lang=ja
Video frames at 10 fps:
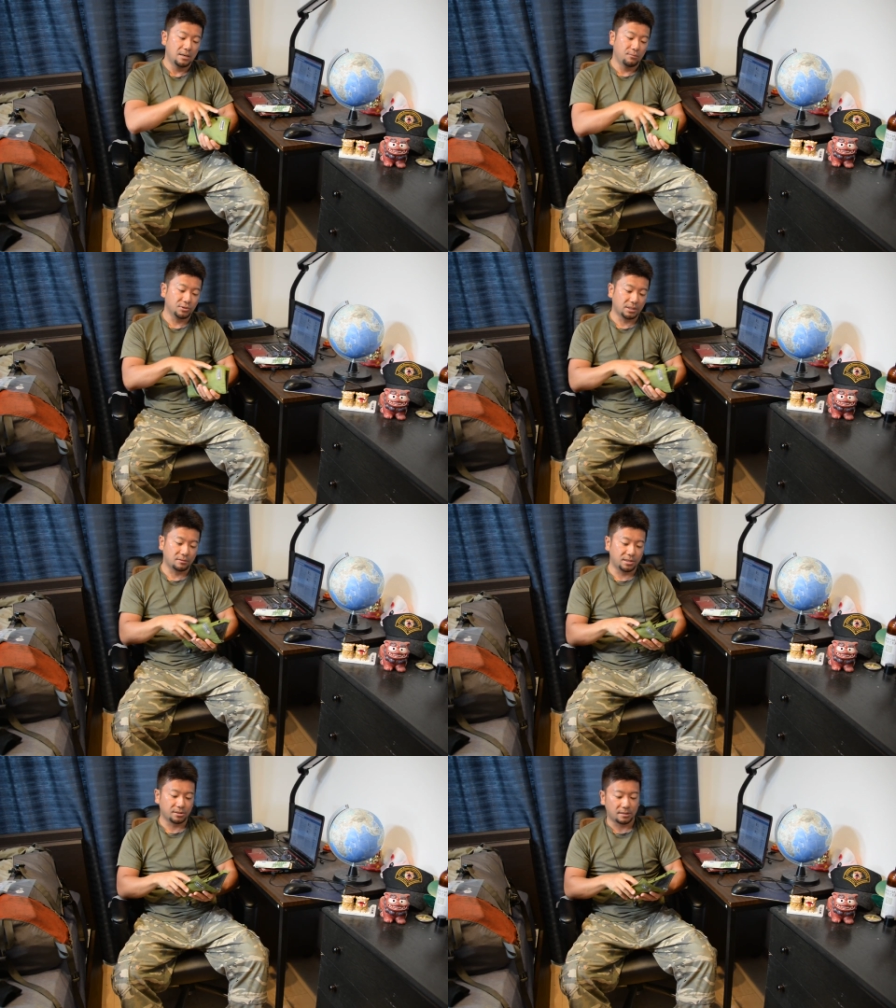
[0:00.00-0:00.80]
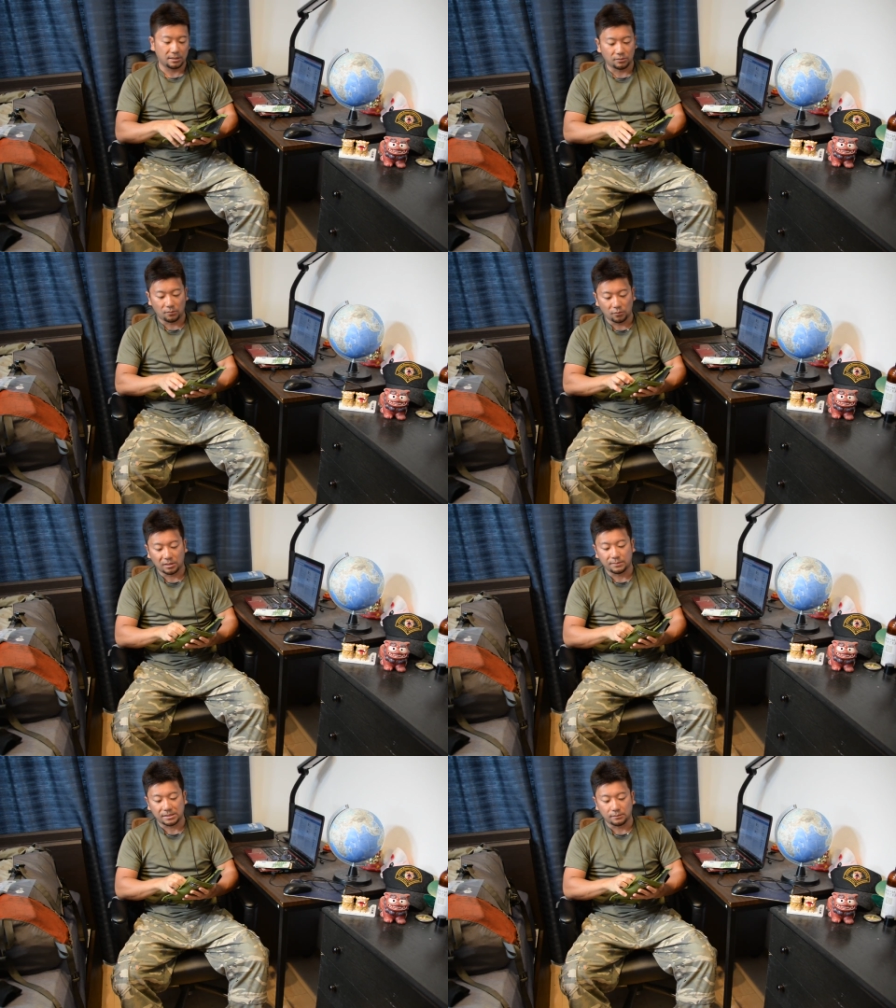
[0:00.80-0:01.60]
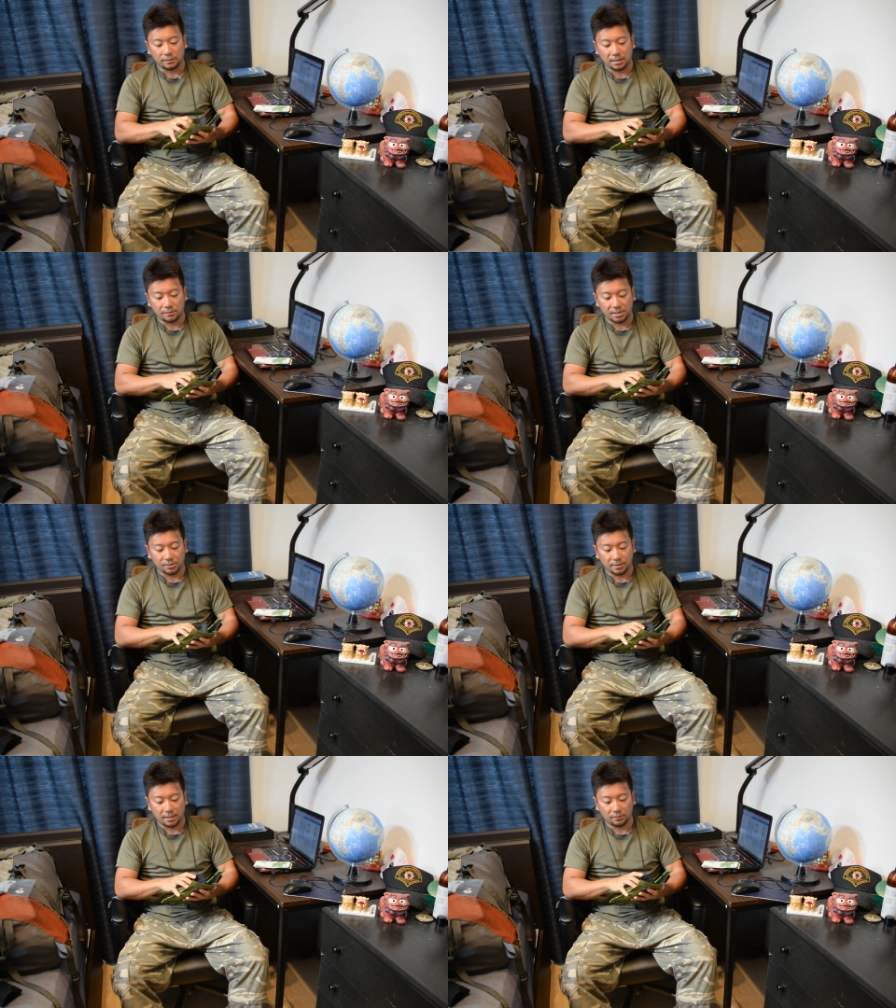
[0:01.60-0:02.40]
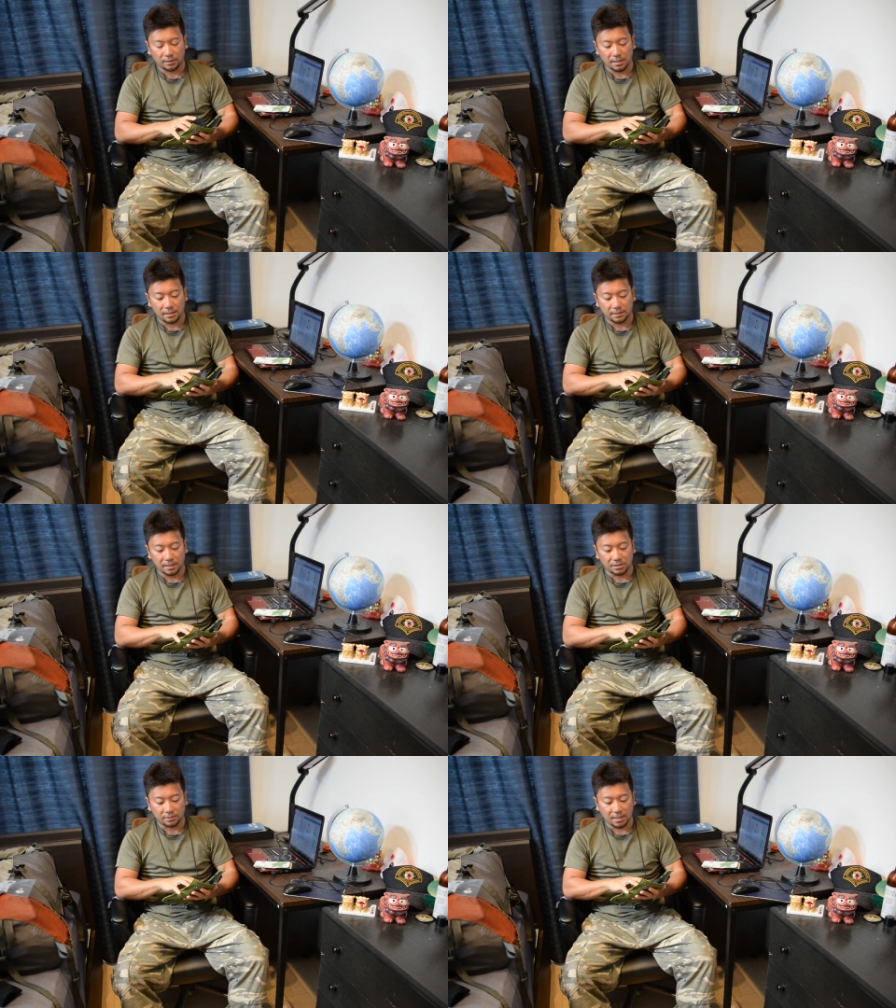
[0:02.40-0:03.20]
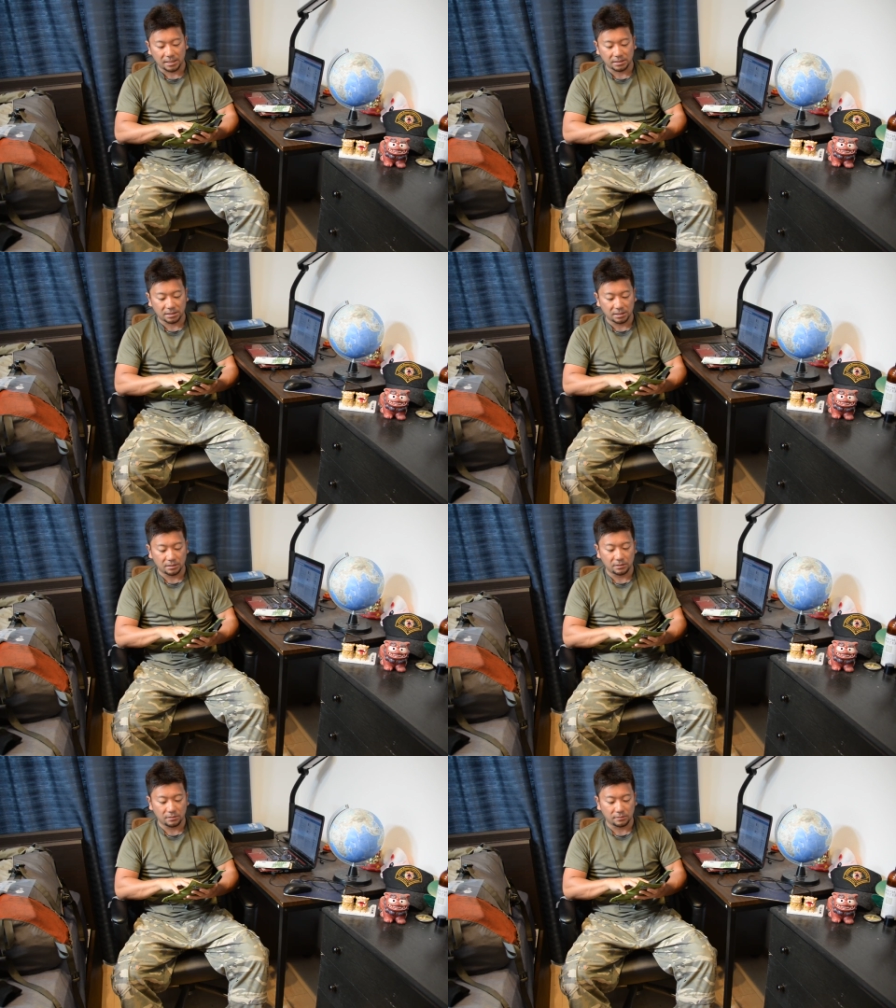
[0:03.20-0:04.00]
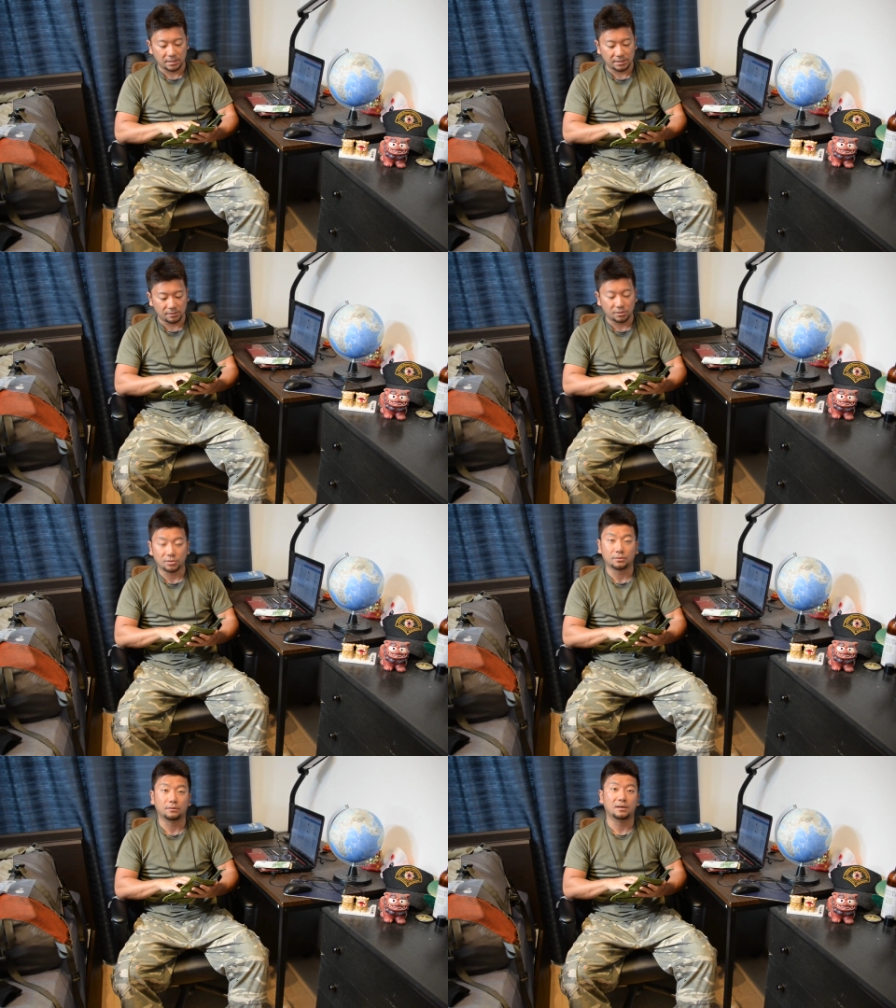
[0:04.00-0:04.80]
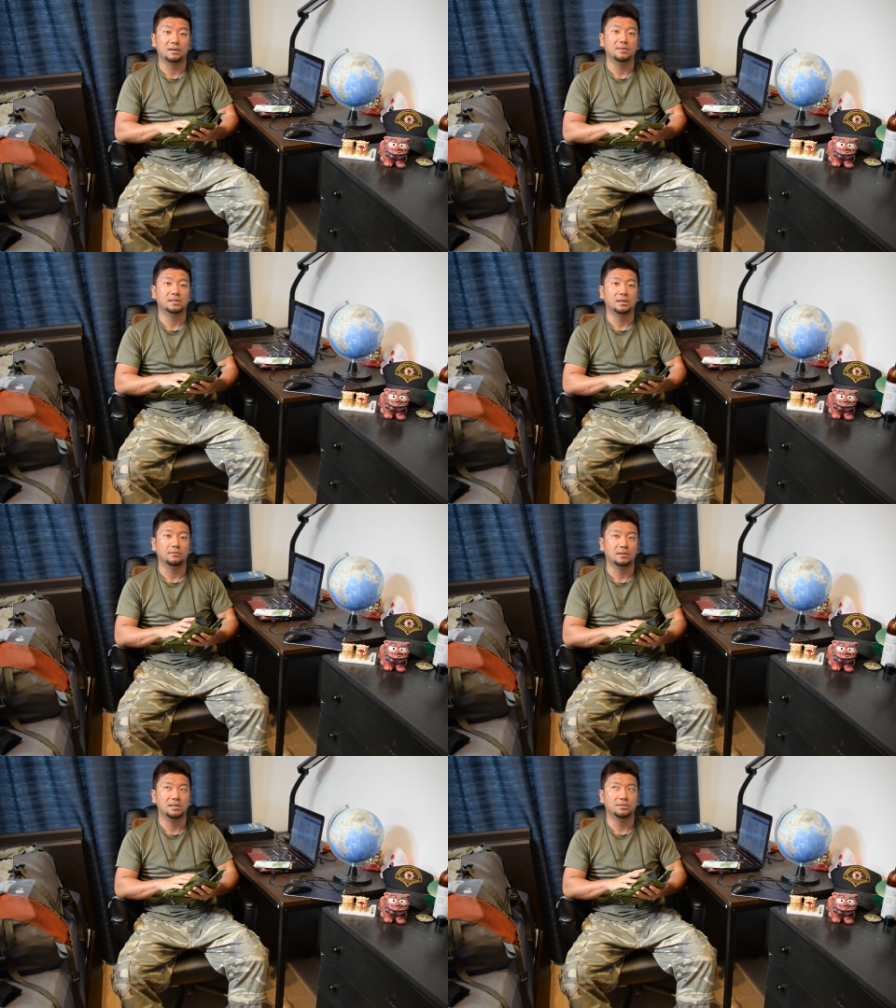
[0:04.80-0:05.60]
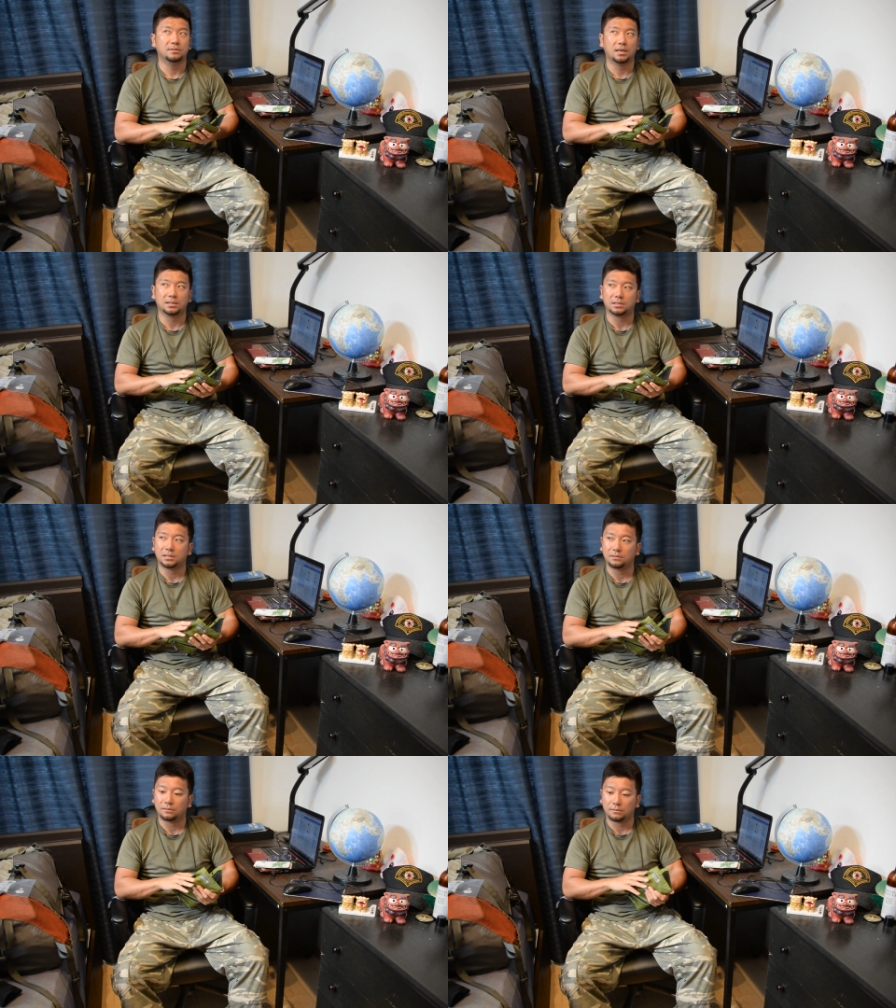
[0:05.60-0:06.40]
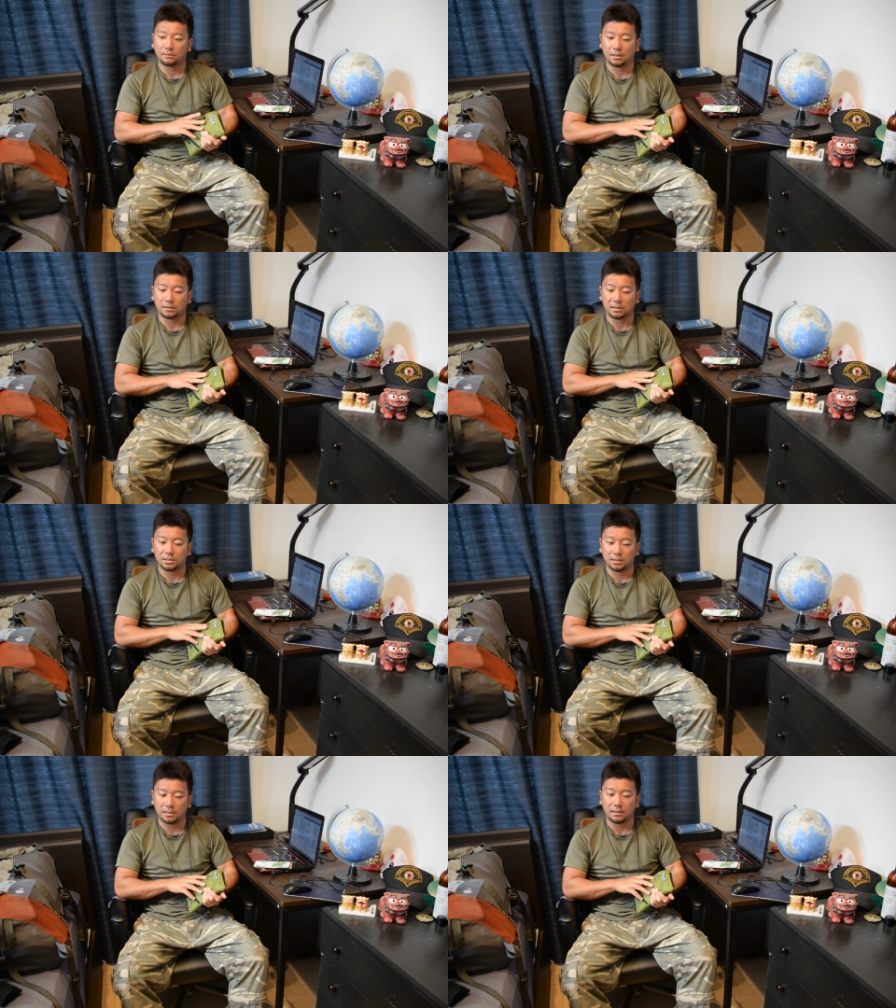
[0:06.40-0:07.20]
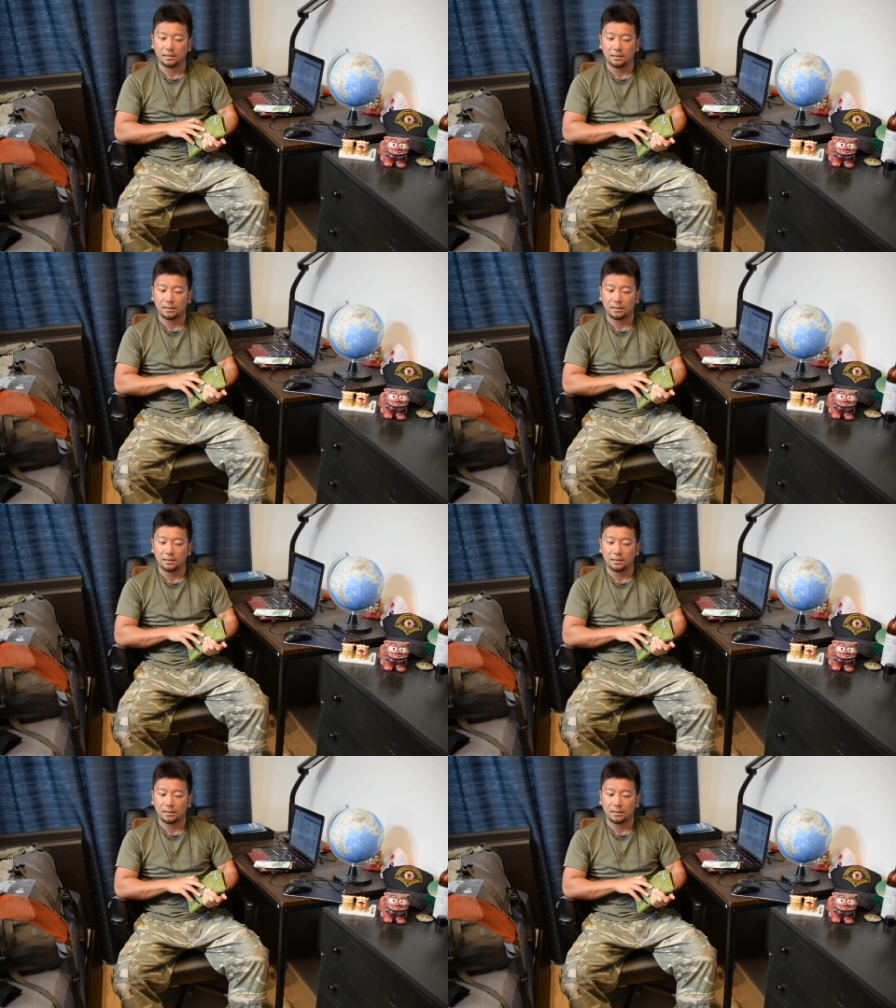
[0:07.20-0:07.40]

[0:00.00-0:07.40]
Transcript: もしくはクレジットカードを持ってますので、クレジットカードで現地のキャッシング、手数料ちょっと取られますけど、現地のキャッシングという形で、